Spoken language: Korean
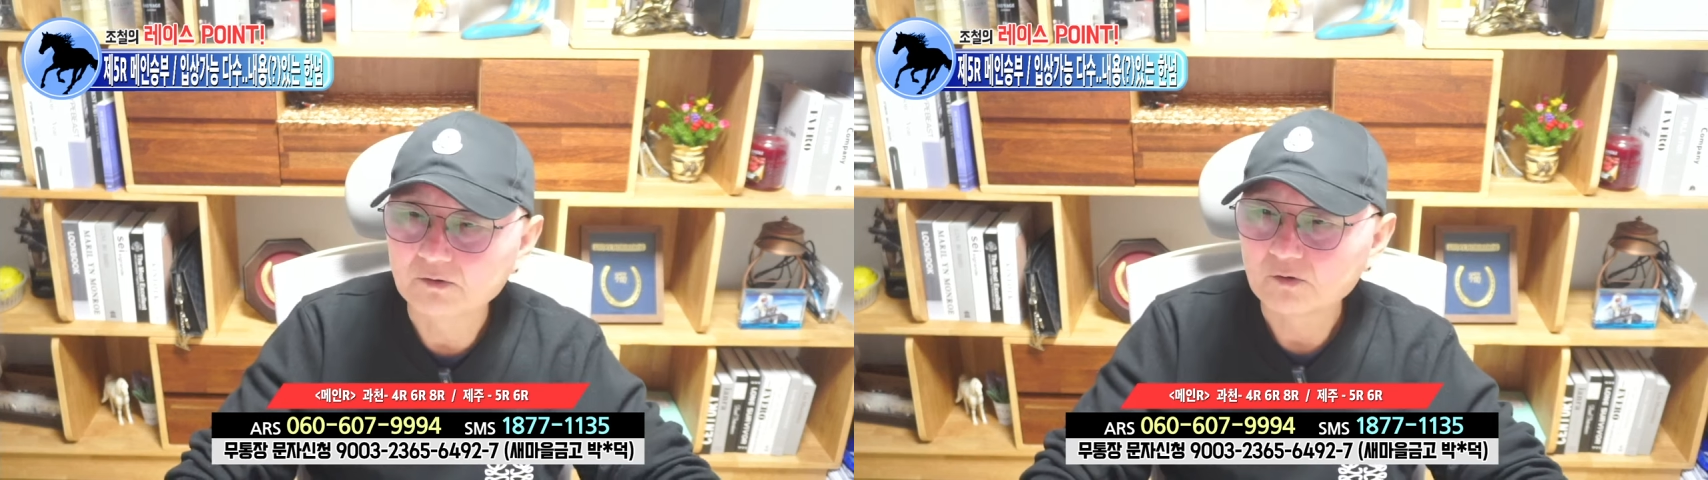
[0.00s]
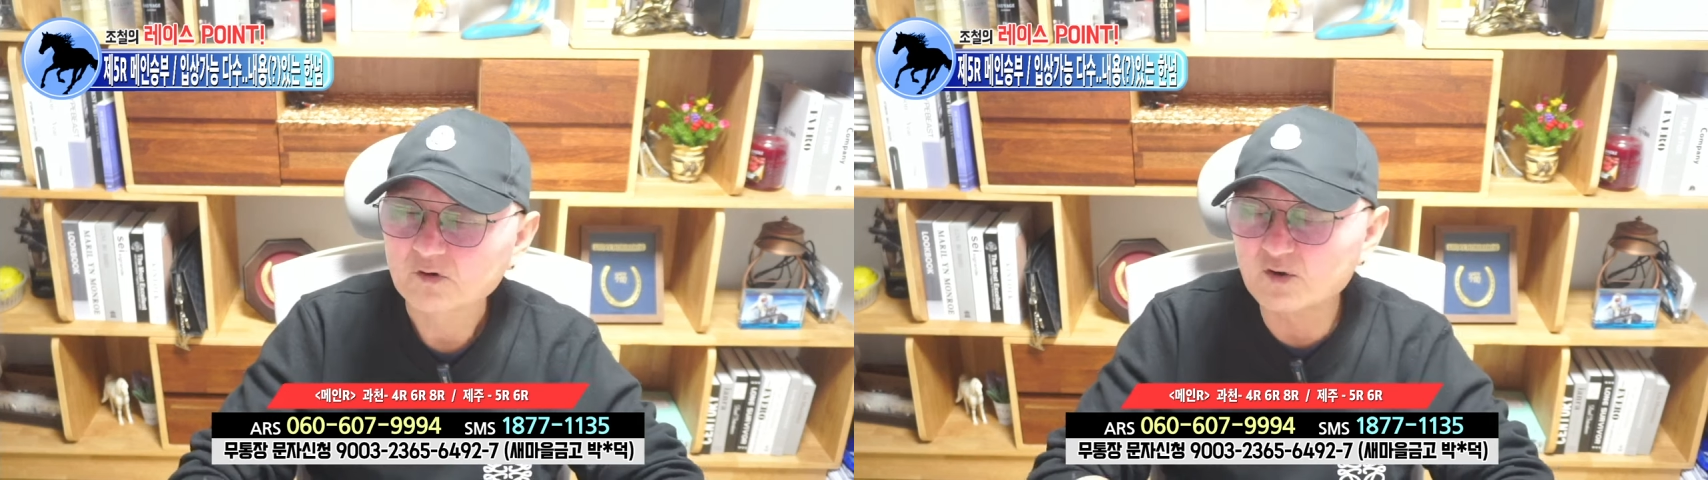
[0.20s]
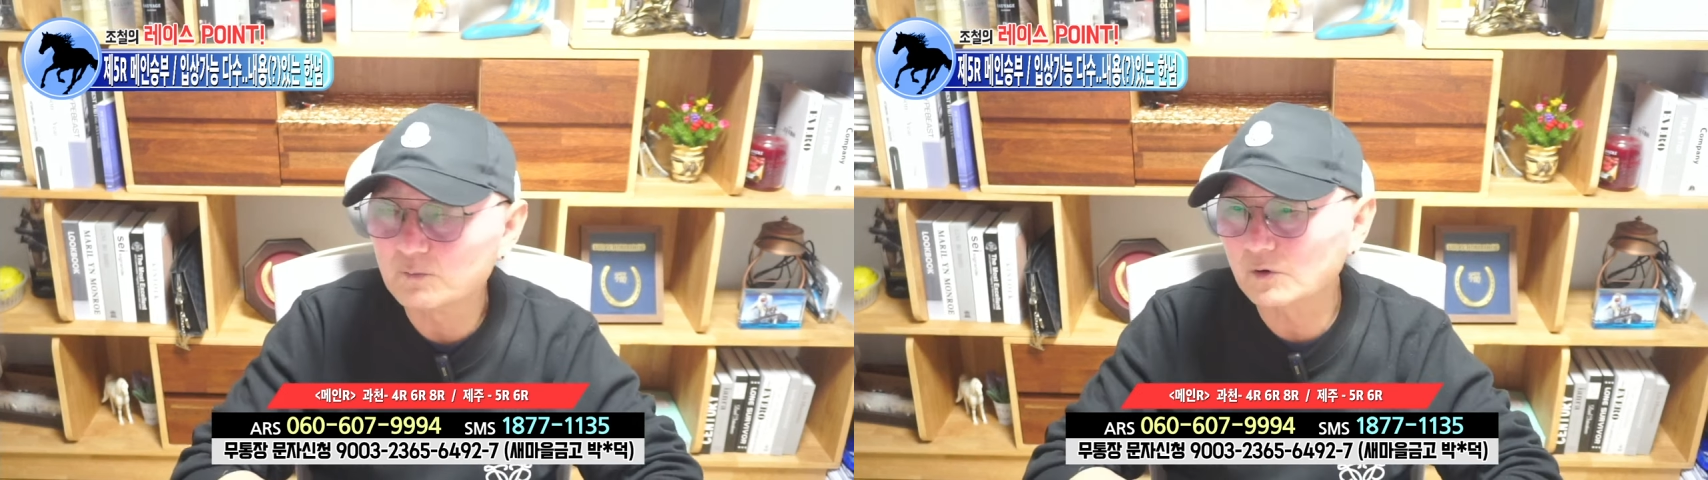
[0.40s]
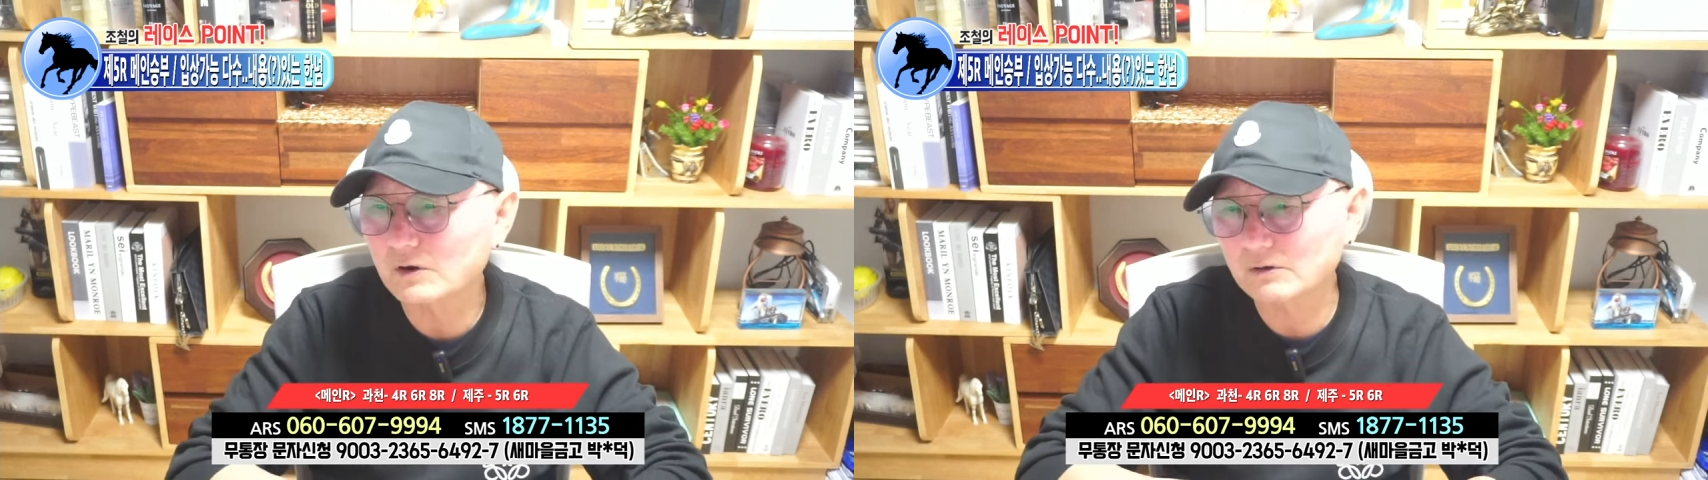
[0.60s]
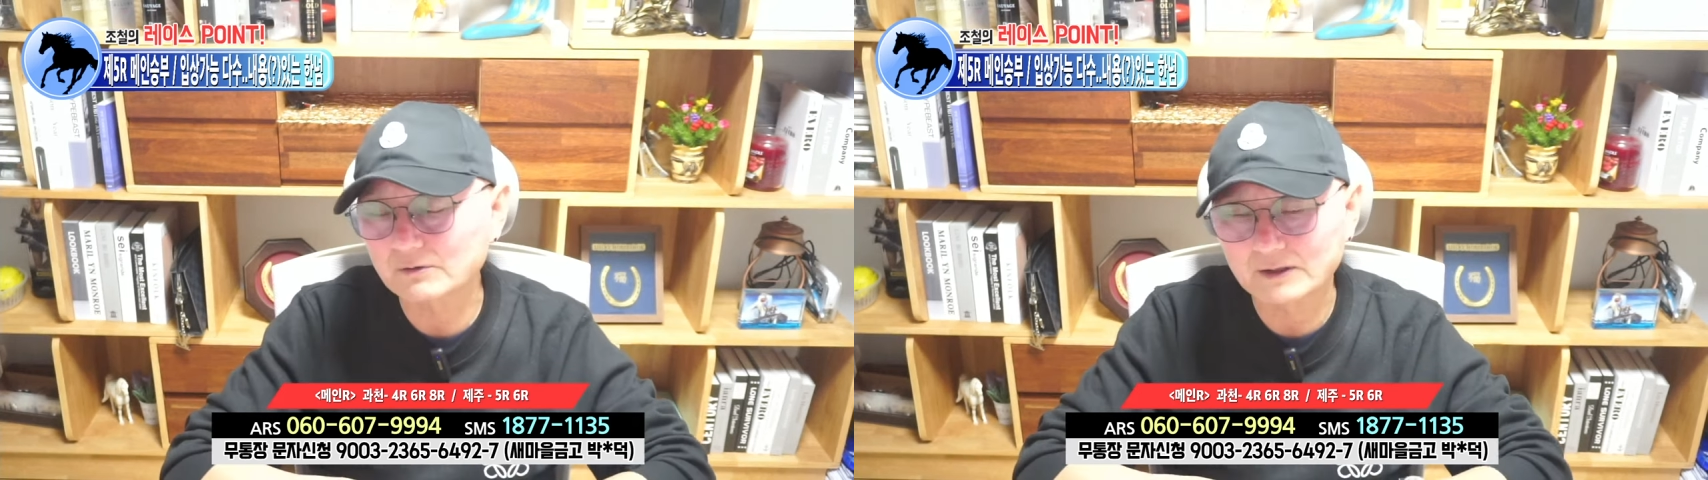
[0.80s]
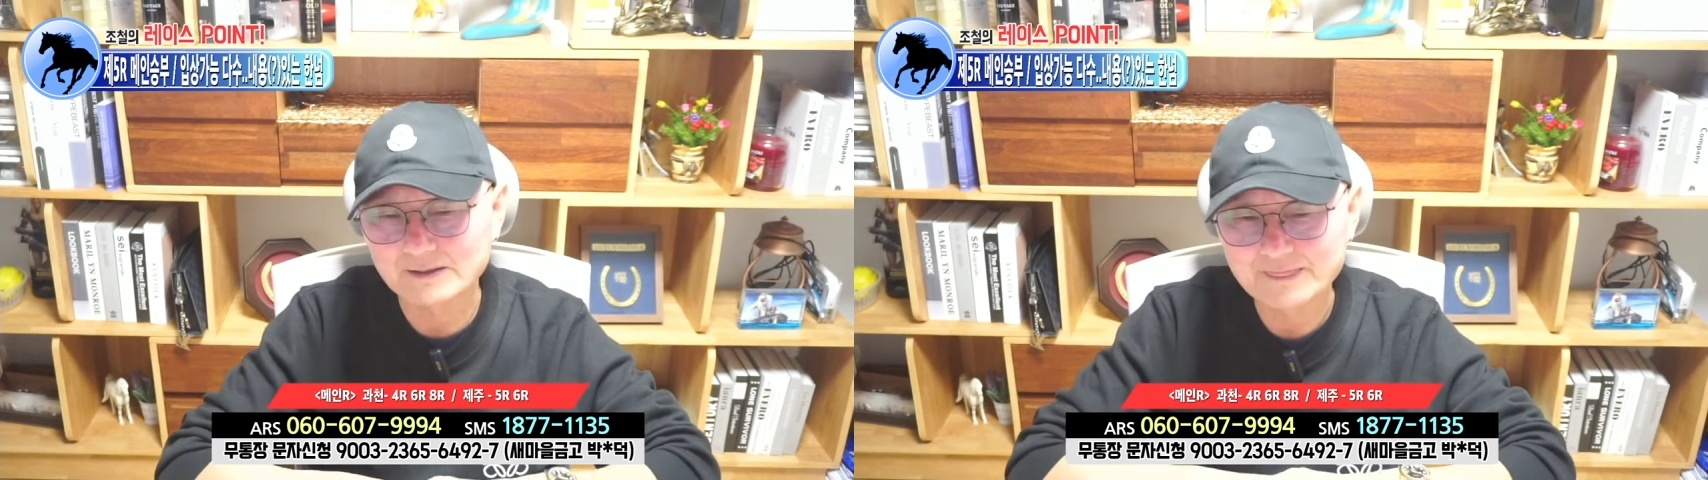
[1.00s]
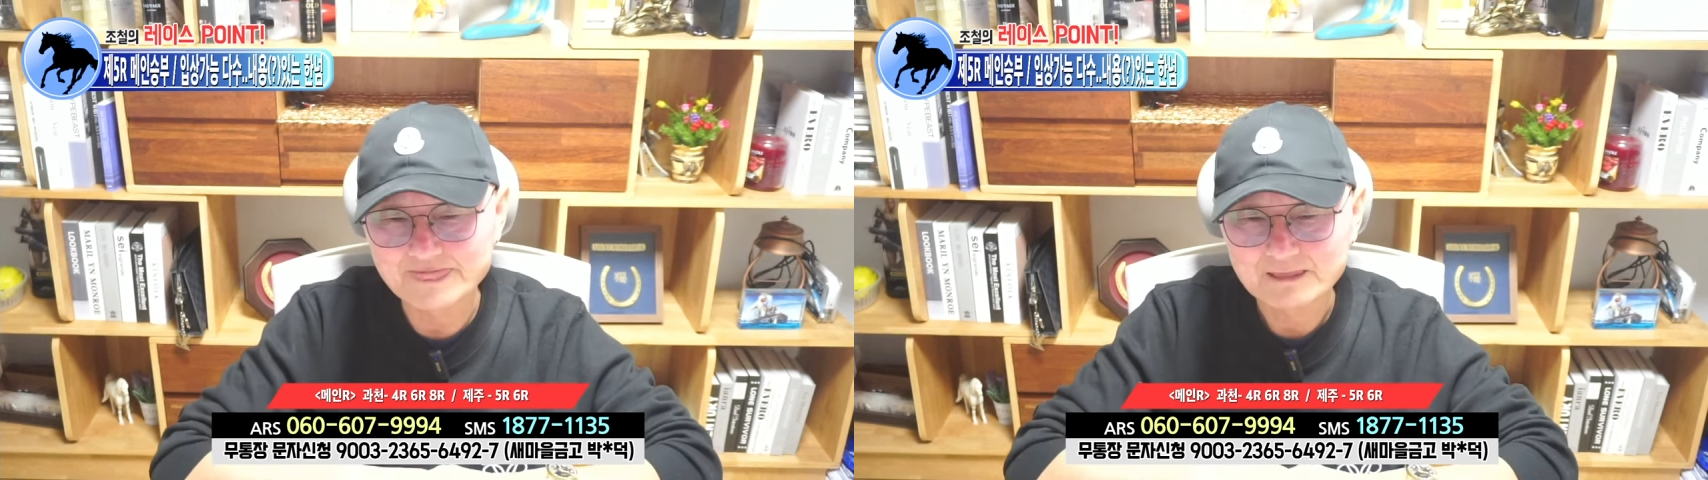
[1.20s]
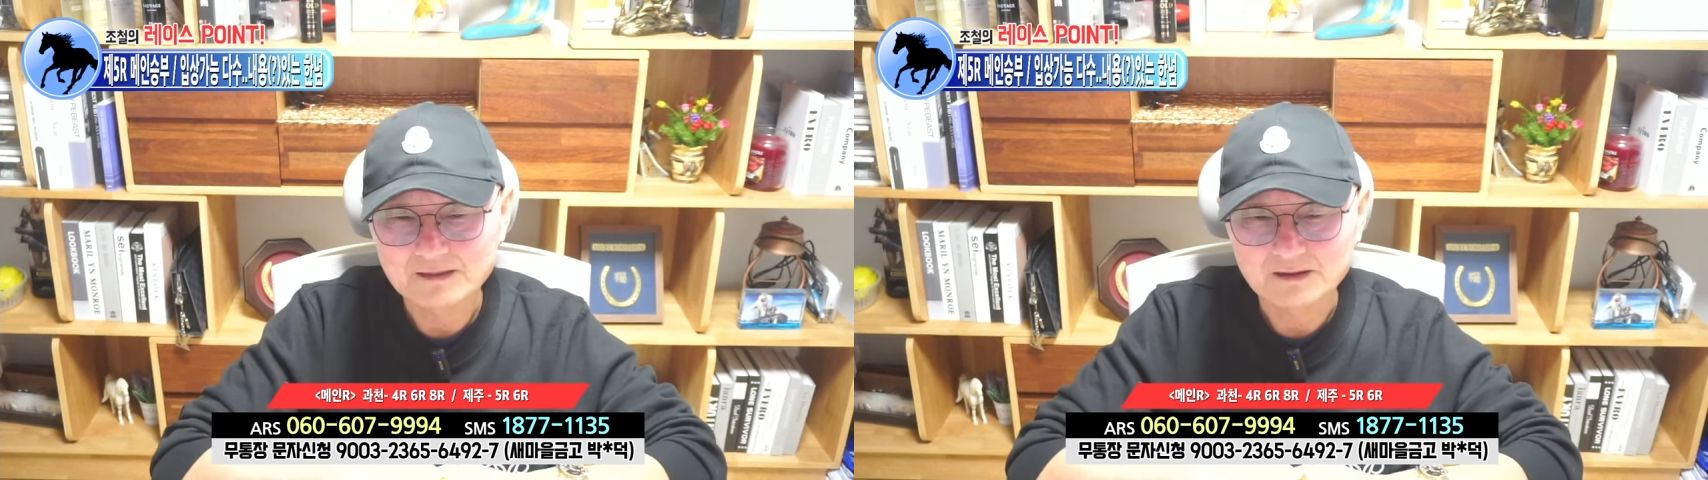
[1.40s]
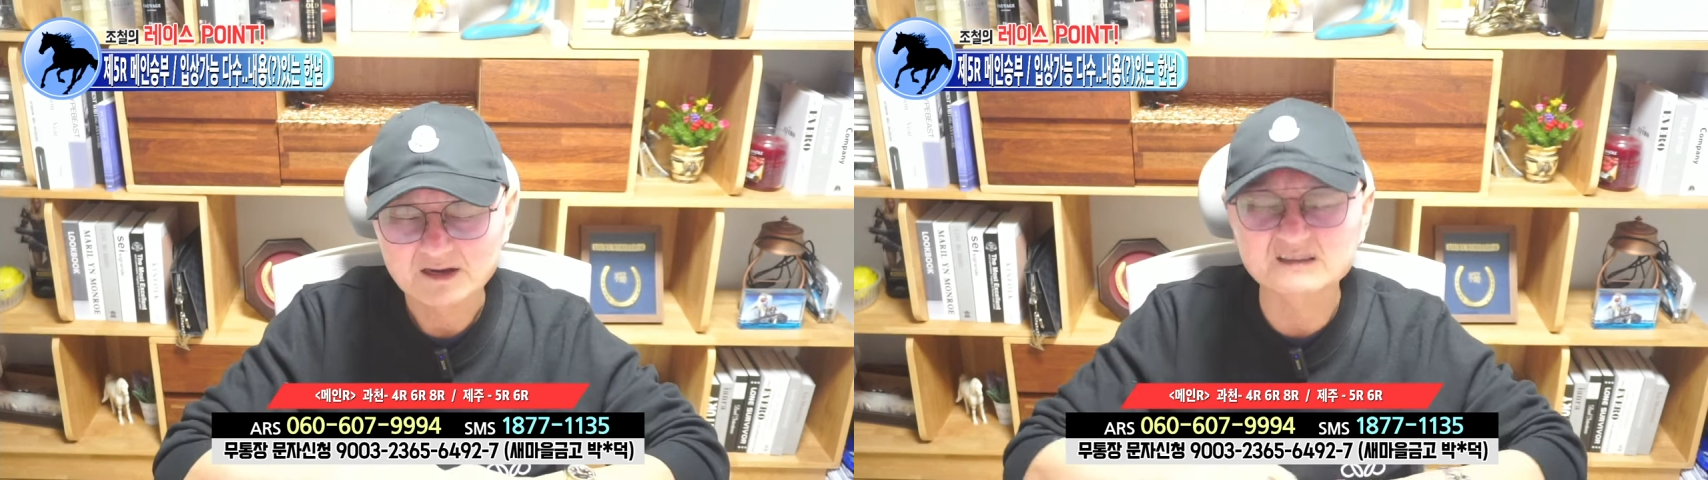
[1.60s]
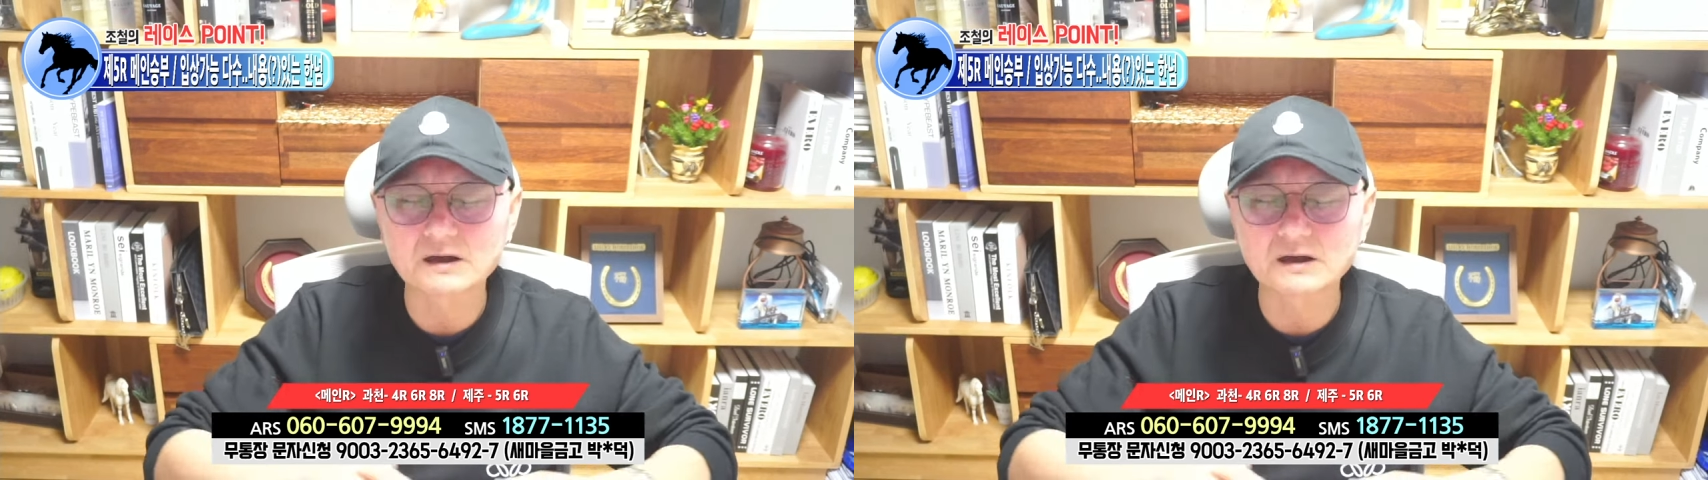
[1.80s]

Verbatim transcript: 그 뭐라 그래? 그